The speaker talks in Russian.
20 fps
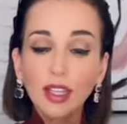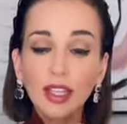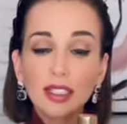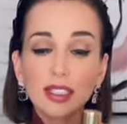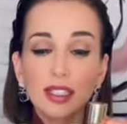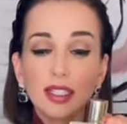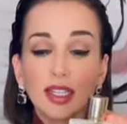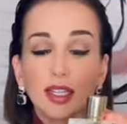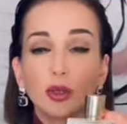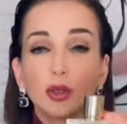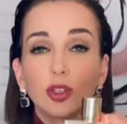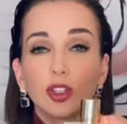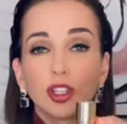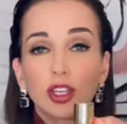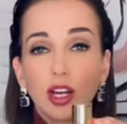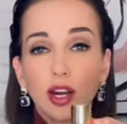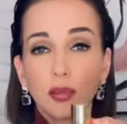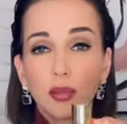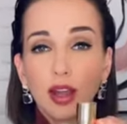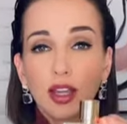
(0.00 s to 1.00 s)
Следующий
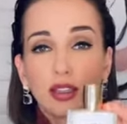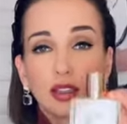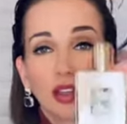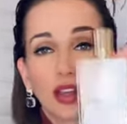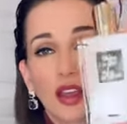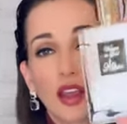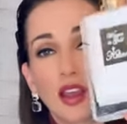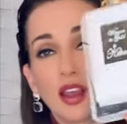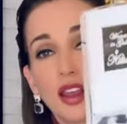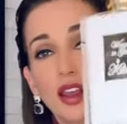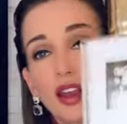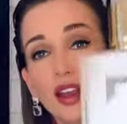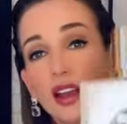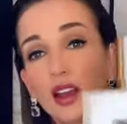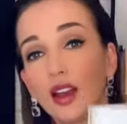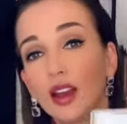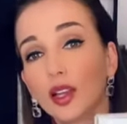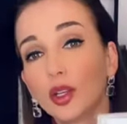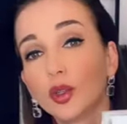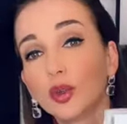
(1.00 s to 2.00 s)
аромат.
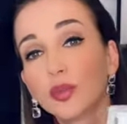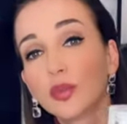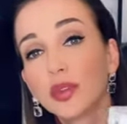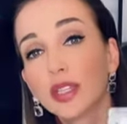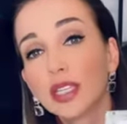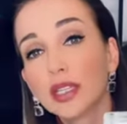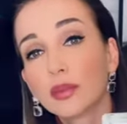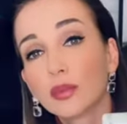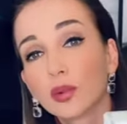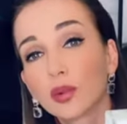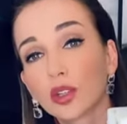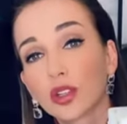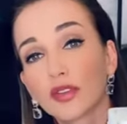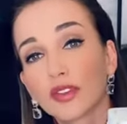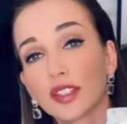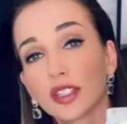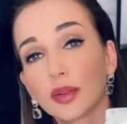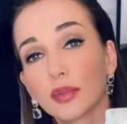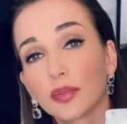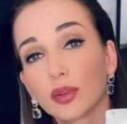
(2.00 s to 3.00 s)
Любимый уже
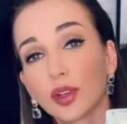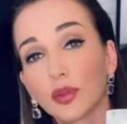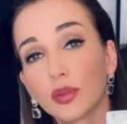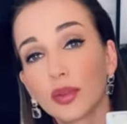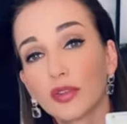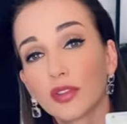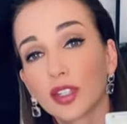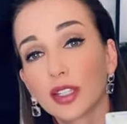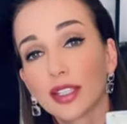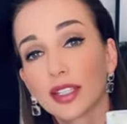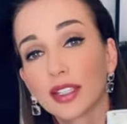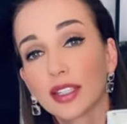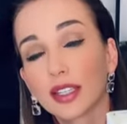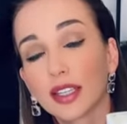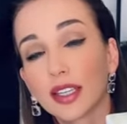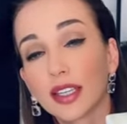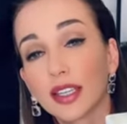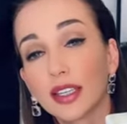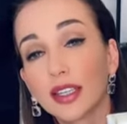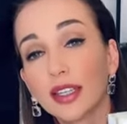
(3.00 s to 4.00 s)
всем полюбившийся
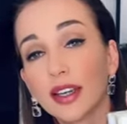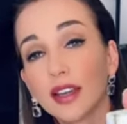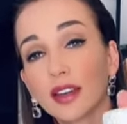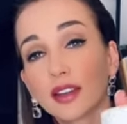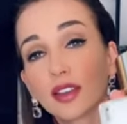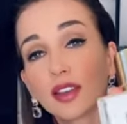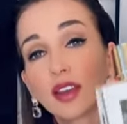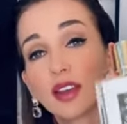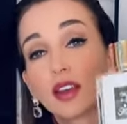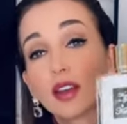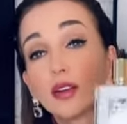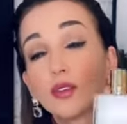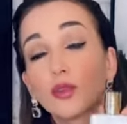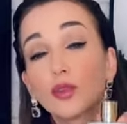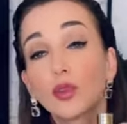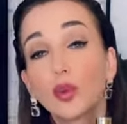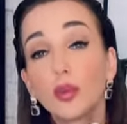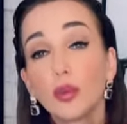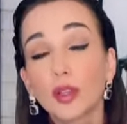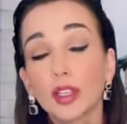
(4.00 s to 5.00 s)
Киллиан
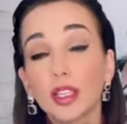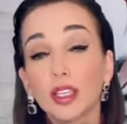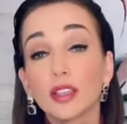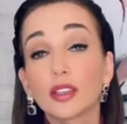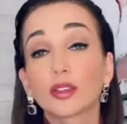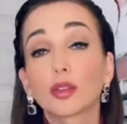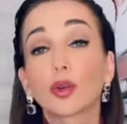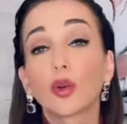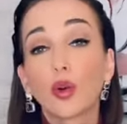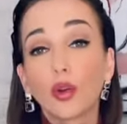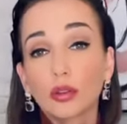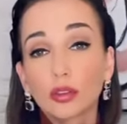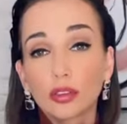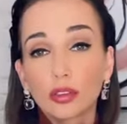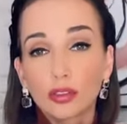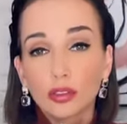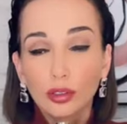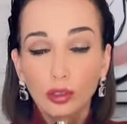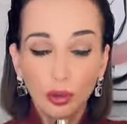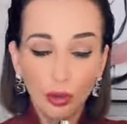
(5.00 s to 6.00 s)
Woman in Gold.
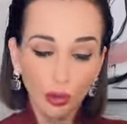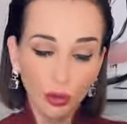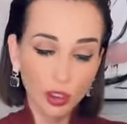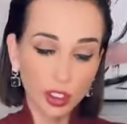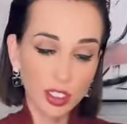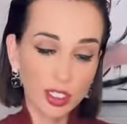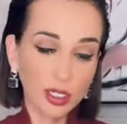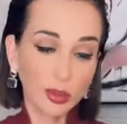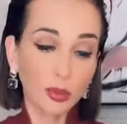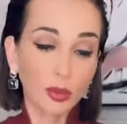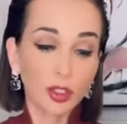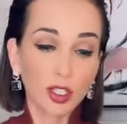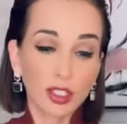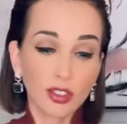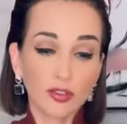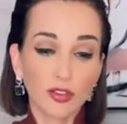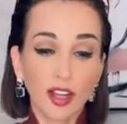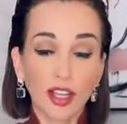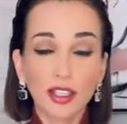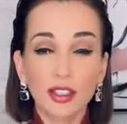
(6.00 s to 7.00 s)
Но уже само
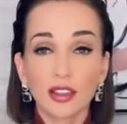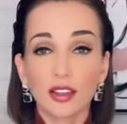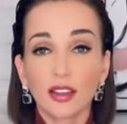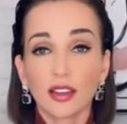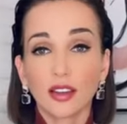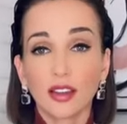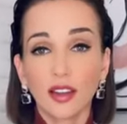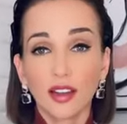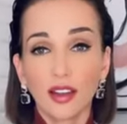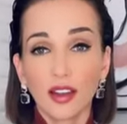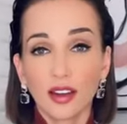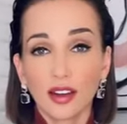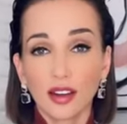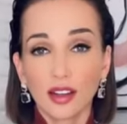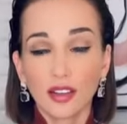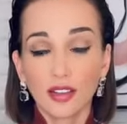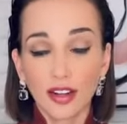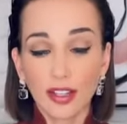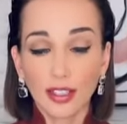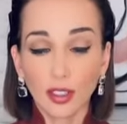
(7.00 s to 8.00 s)
название а,
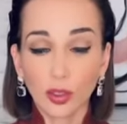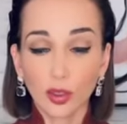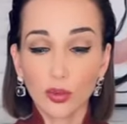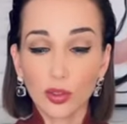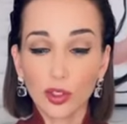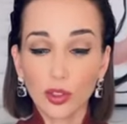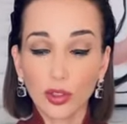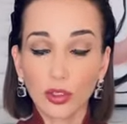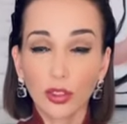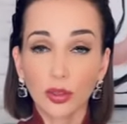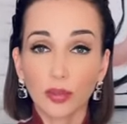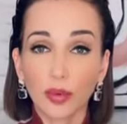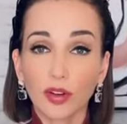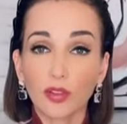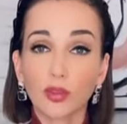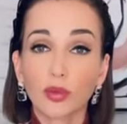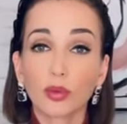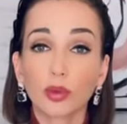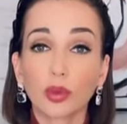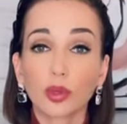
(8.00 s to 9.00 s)
говорит о том, что этот
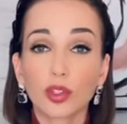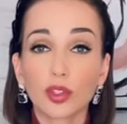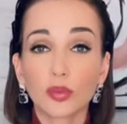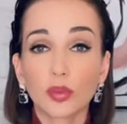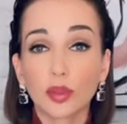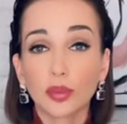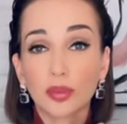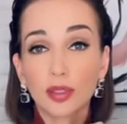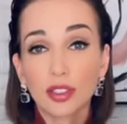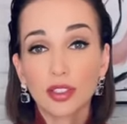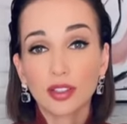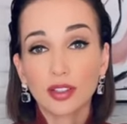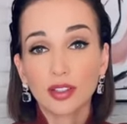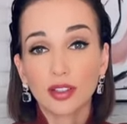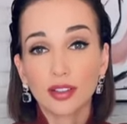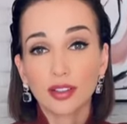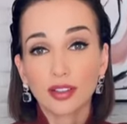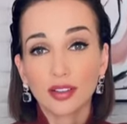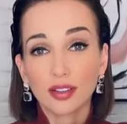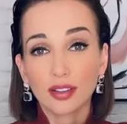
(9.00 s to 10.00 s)
парфюм должен был быть
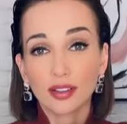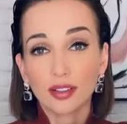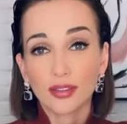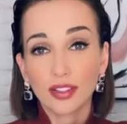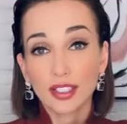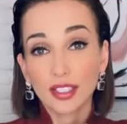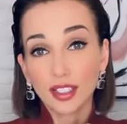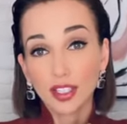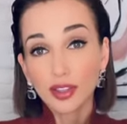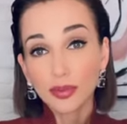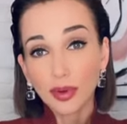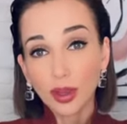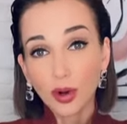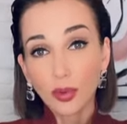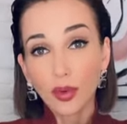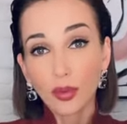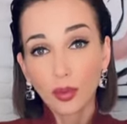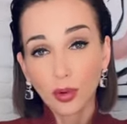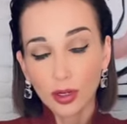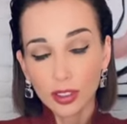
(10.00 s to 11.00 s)
а, в осеннем
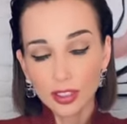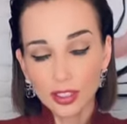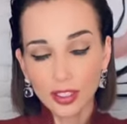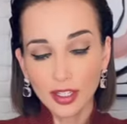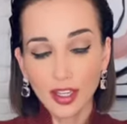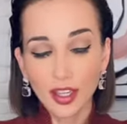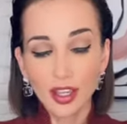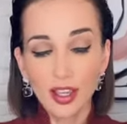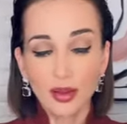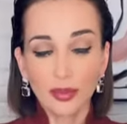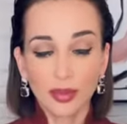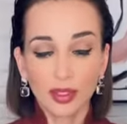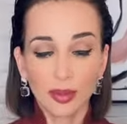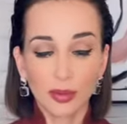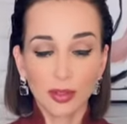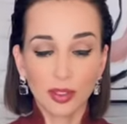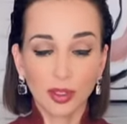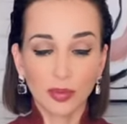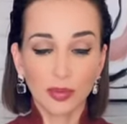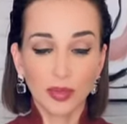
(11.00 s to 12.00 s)
аромабоксе,
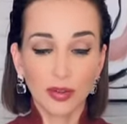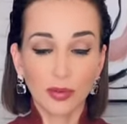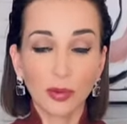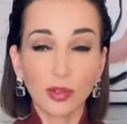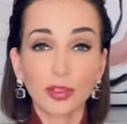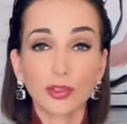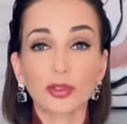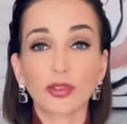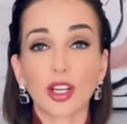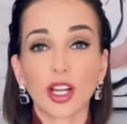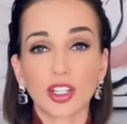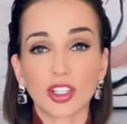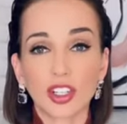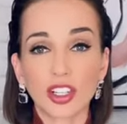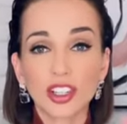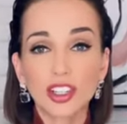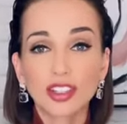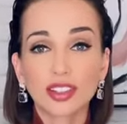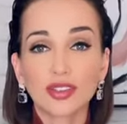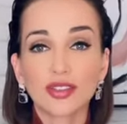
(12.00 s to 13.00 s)
потому что переводится он как
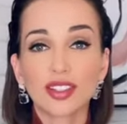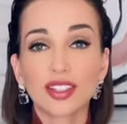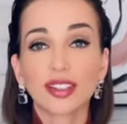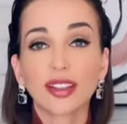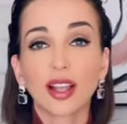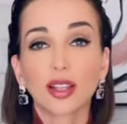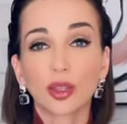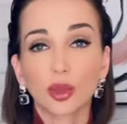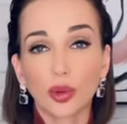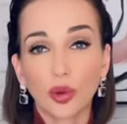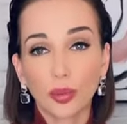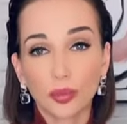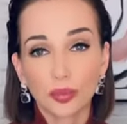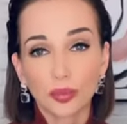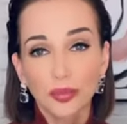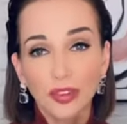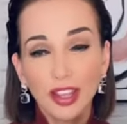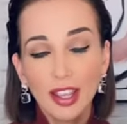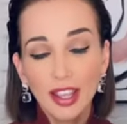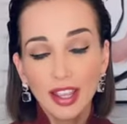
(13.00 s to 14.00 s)
«женщина в золотом».
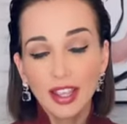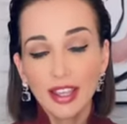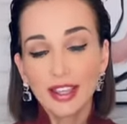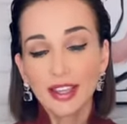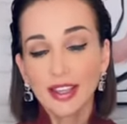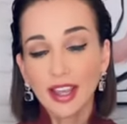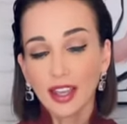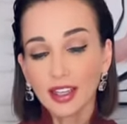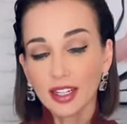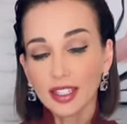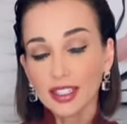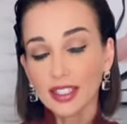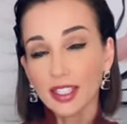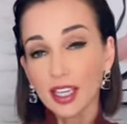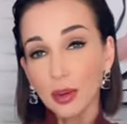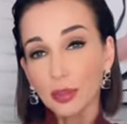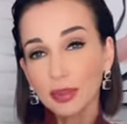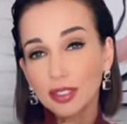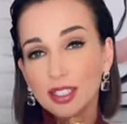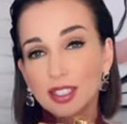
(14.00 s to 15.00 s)
И как раз
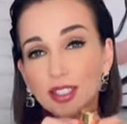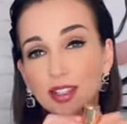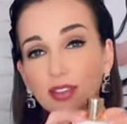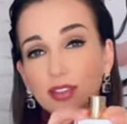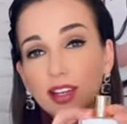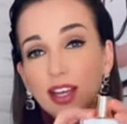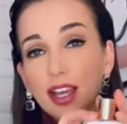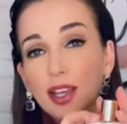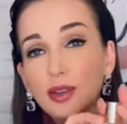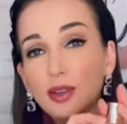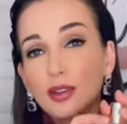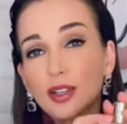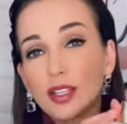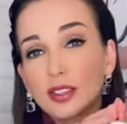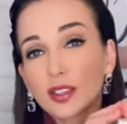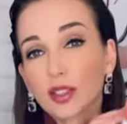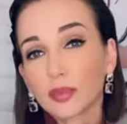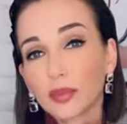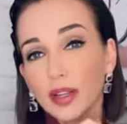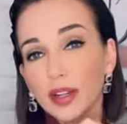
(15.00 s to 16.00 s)
я представляю
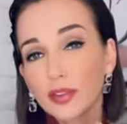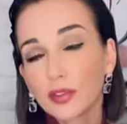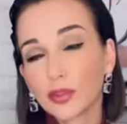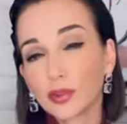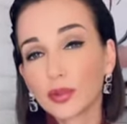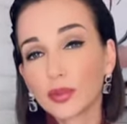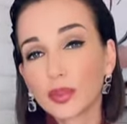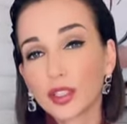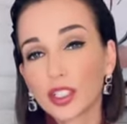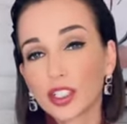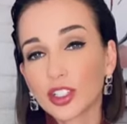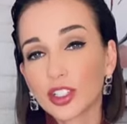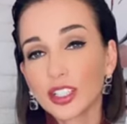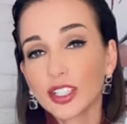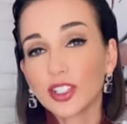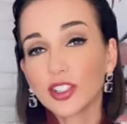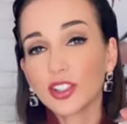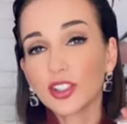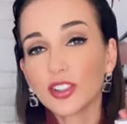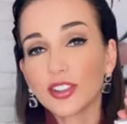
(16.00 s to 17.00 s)
этот парфюм на
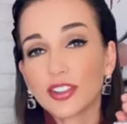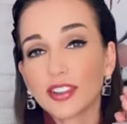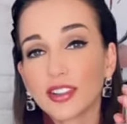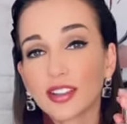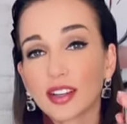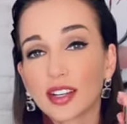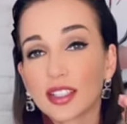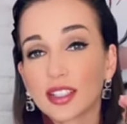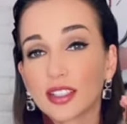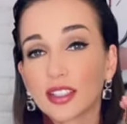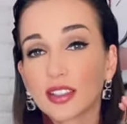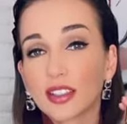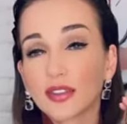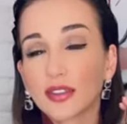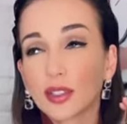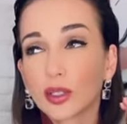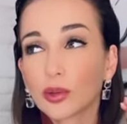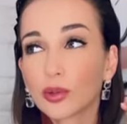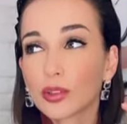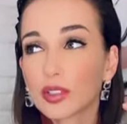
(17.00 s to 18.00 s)
женщине, одетой
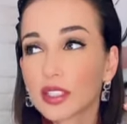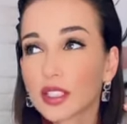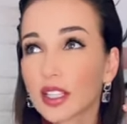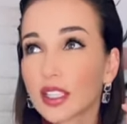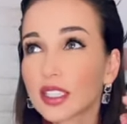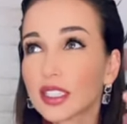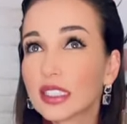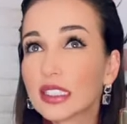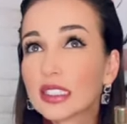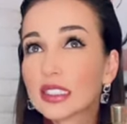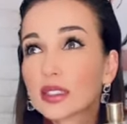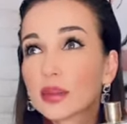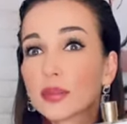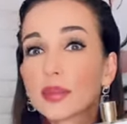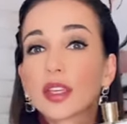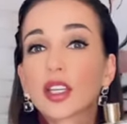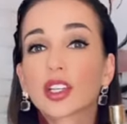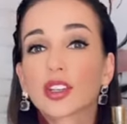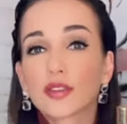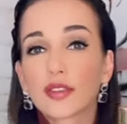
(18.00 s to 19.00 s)
в такой
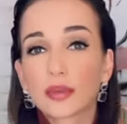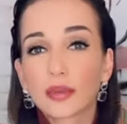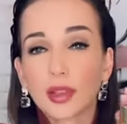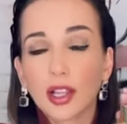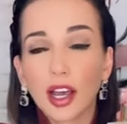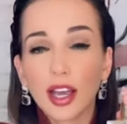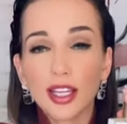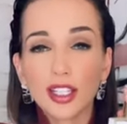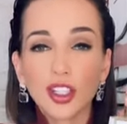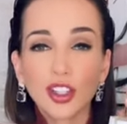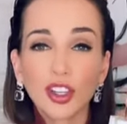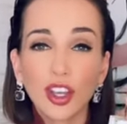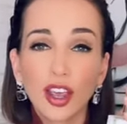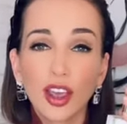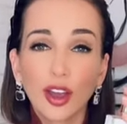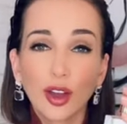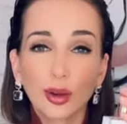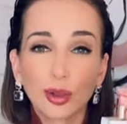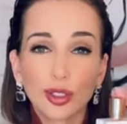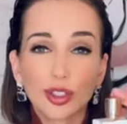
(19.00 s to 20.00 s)
золотисто-бежевый плащ,
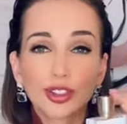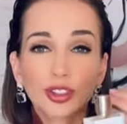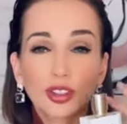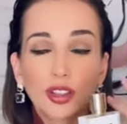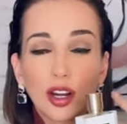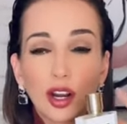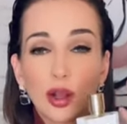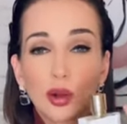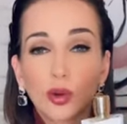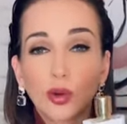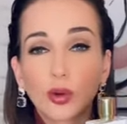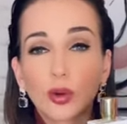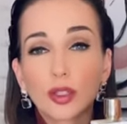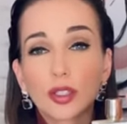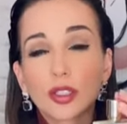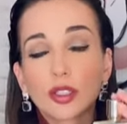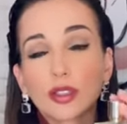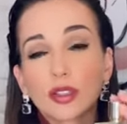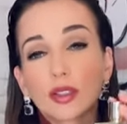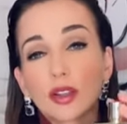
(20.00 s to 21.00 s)
очень дорогой,
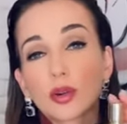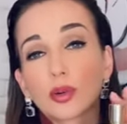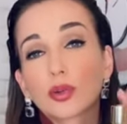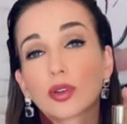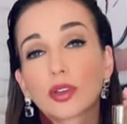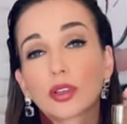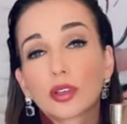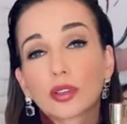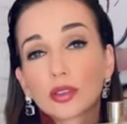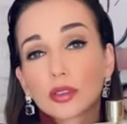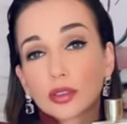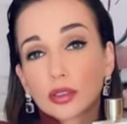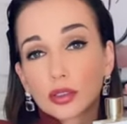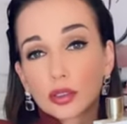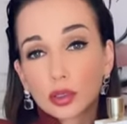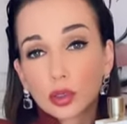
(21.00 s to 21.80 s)
с дорогой э,